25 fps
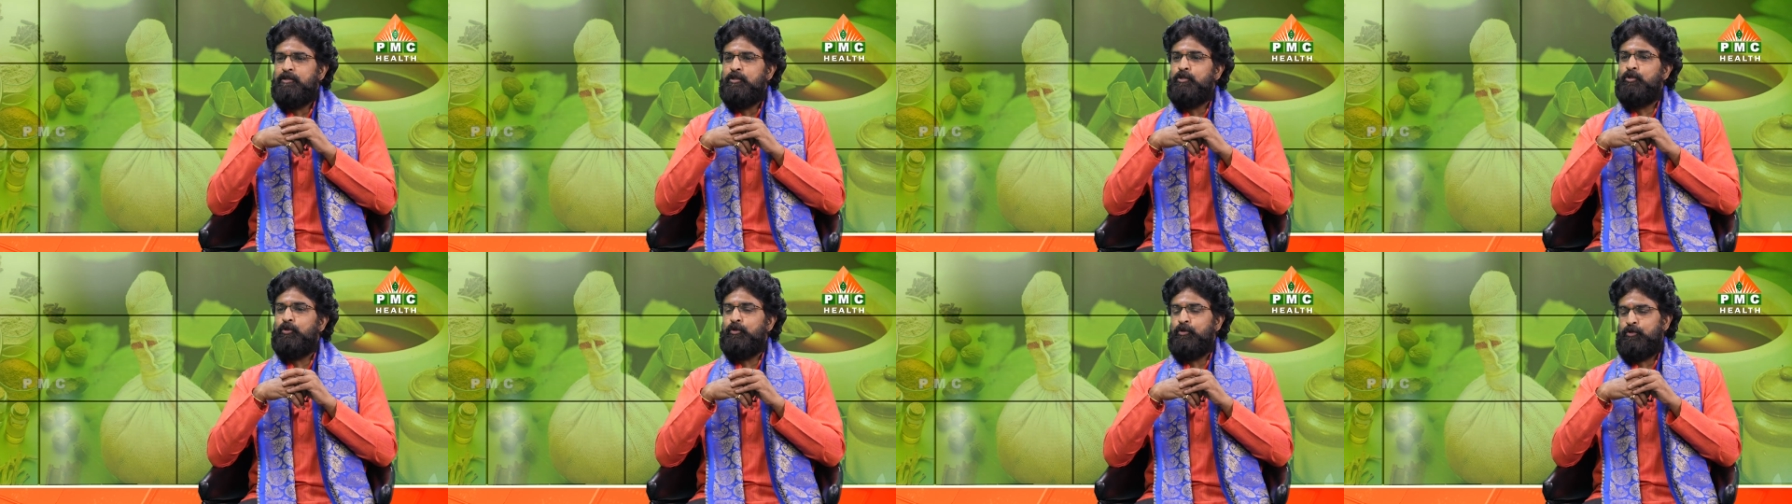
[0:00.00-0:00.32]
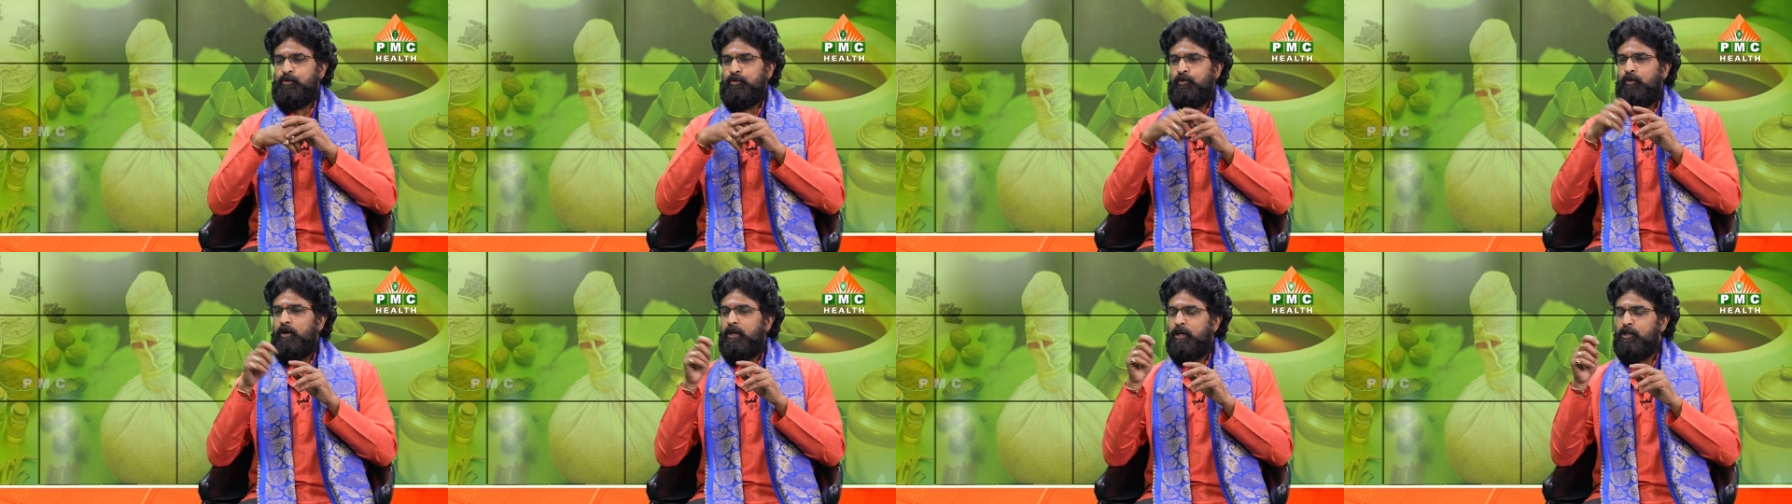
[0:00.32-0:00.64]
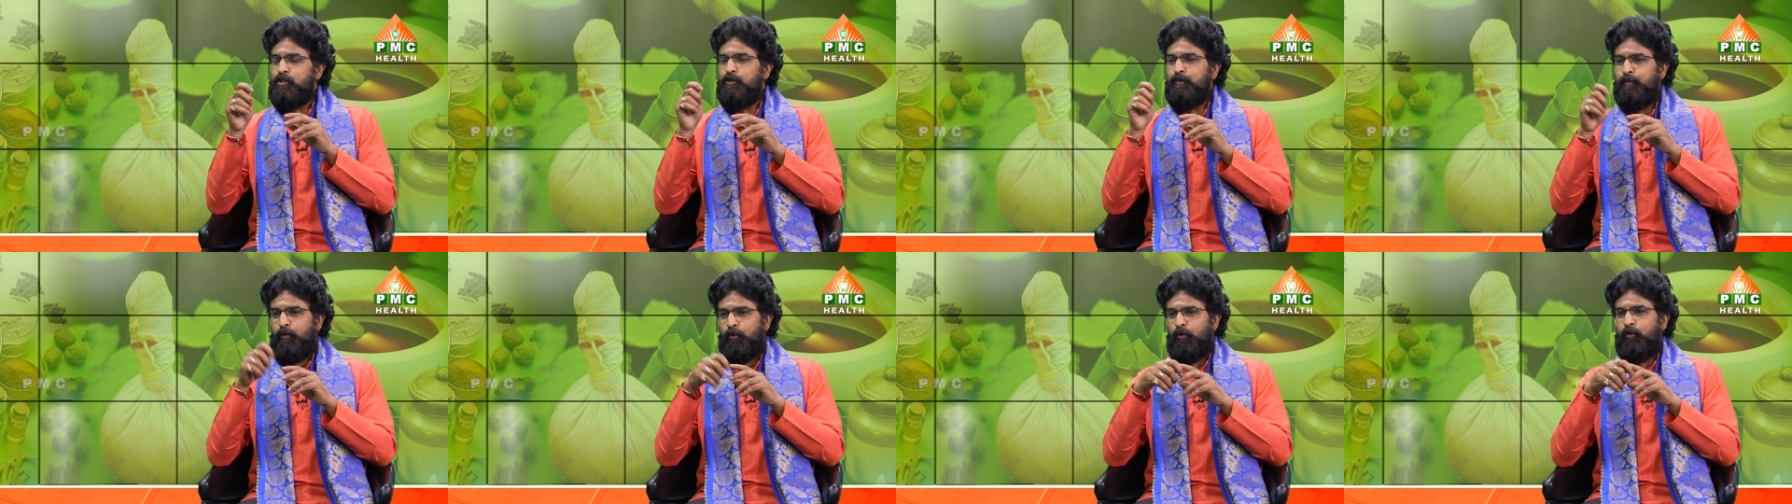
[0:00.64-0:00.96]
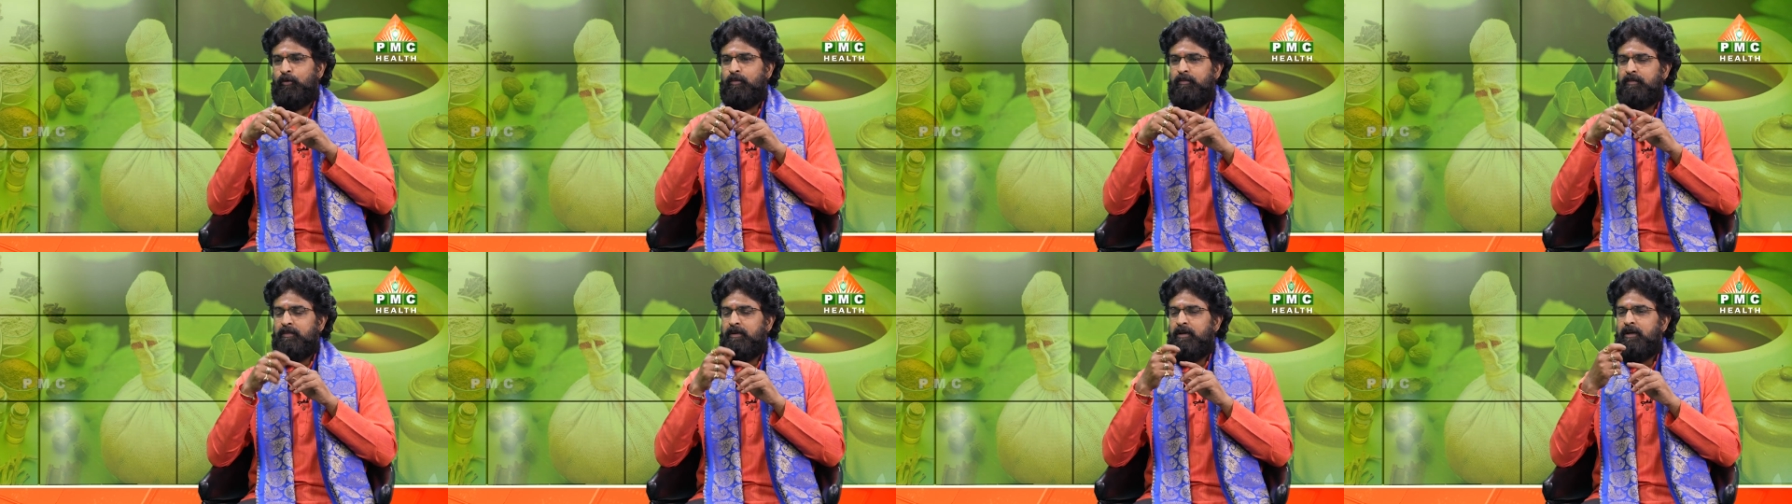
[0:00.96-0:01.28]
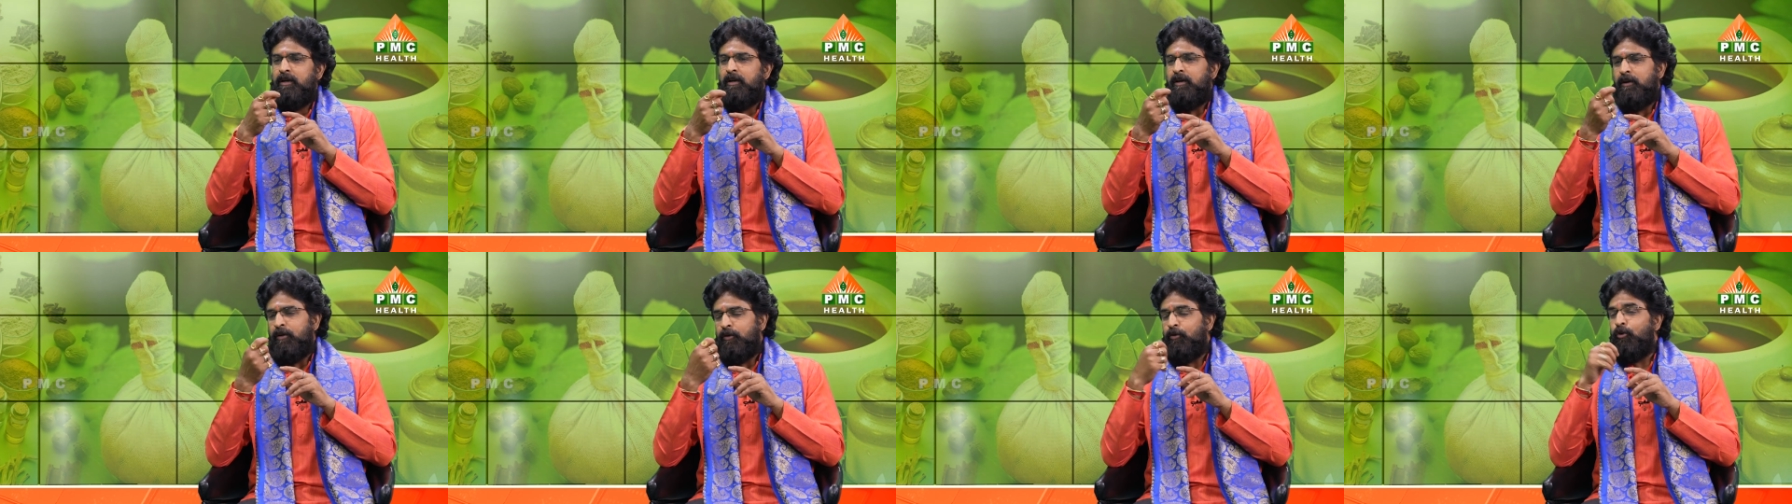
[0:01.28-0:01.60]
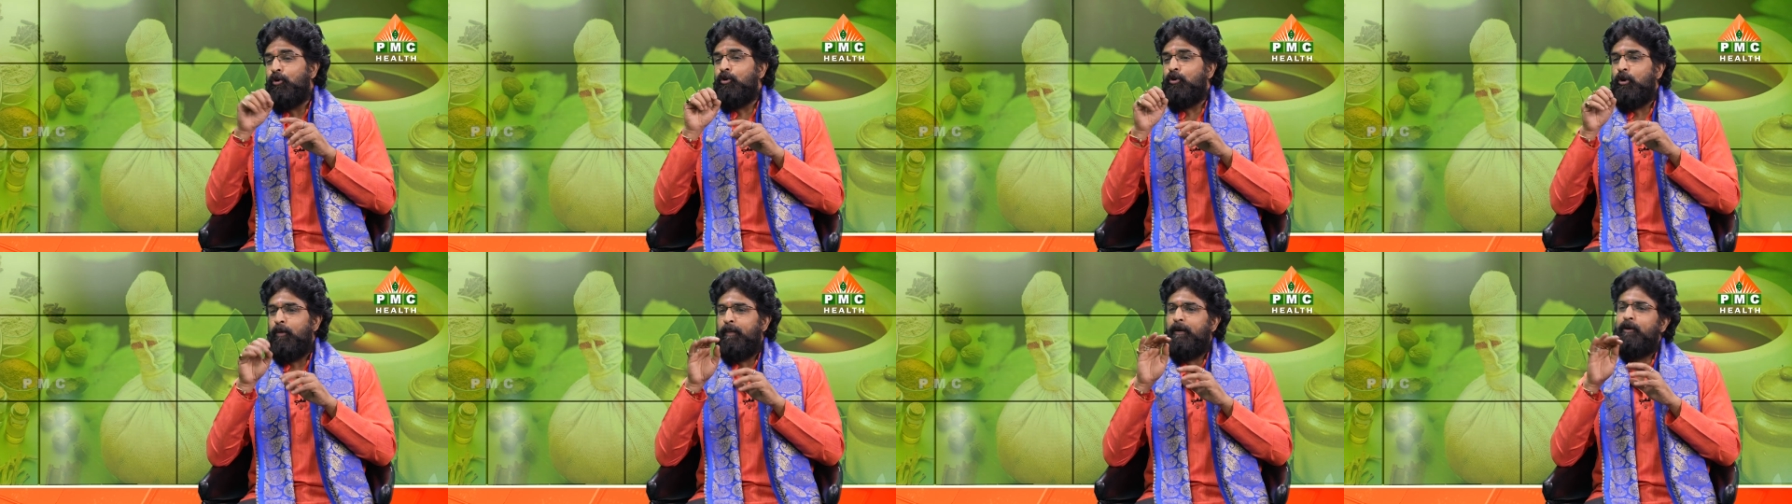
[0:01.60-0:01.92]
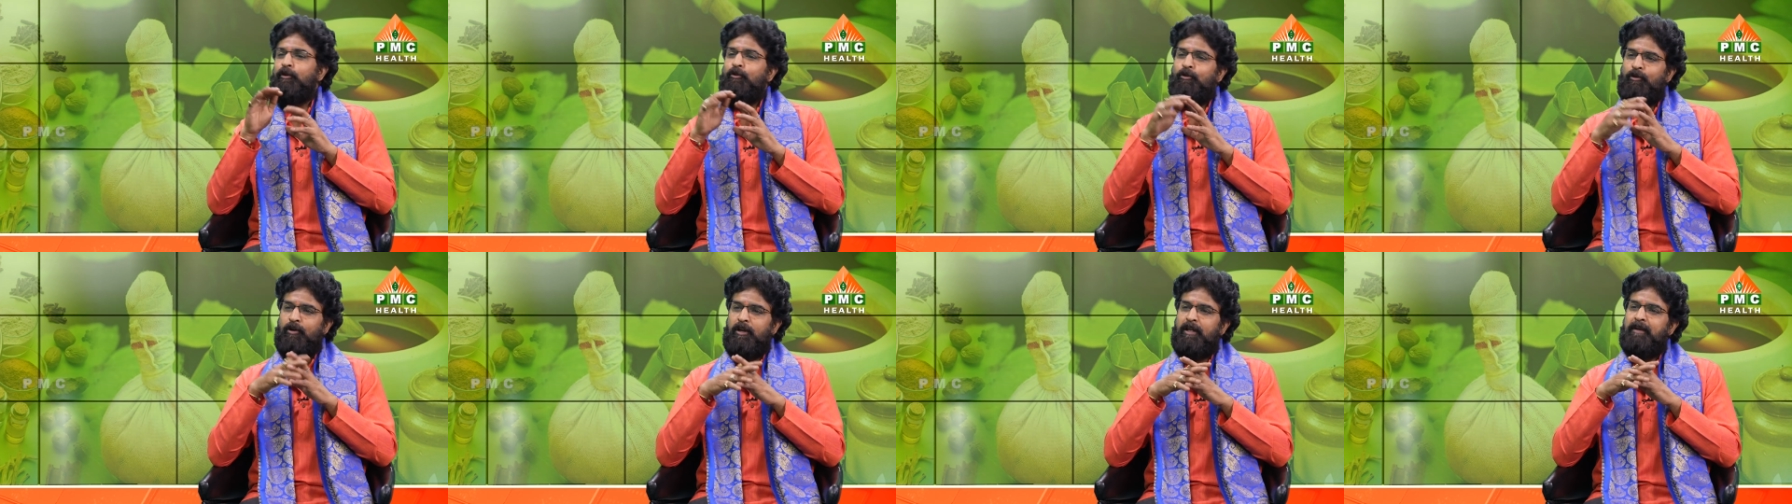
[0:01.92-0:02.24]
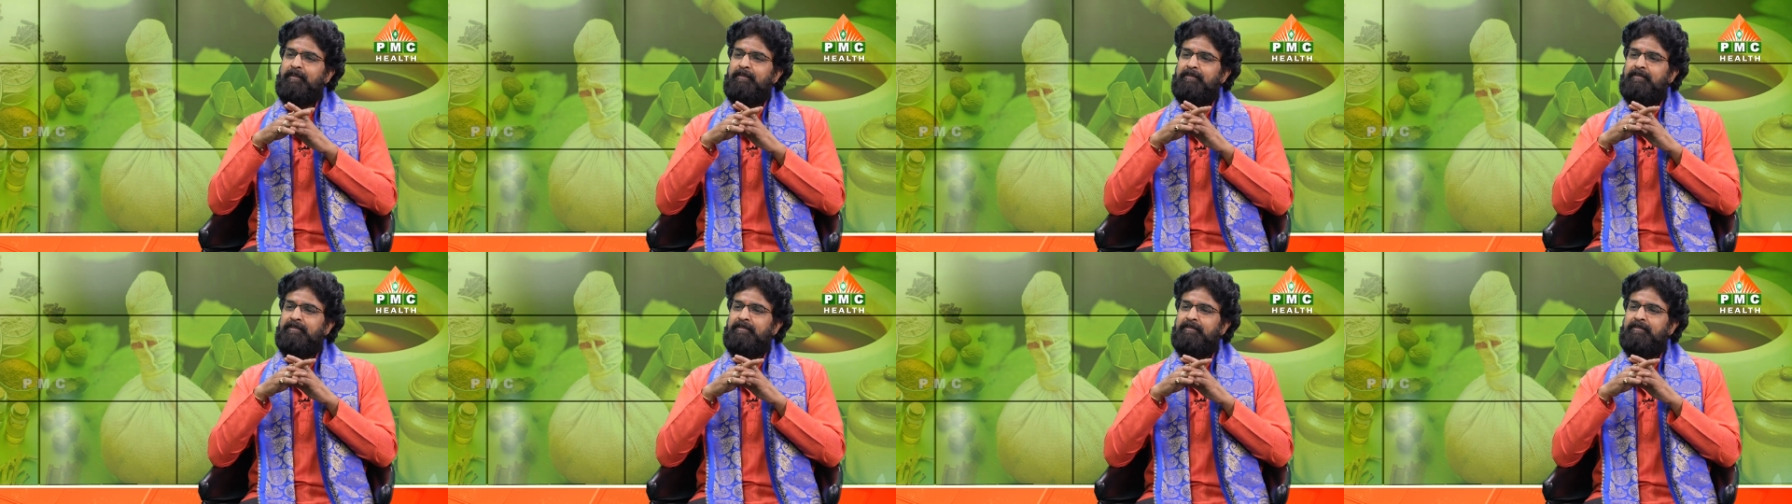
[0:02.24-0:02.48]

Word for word: జ్యూస్ ఒక స్పూన్ నోట్లో పెట్టుకోవాలి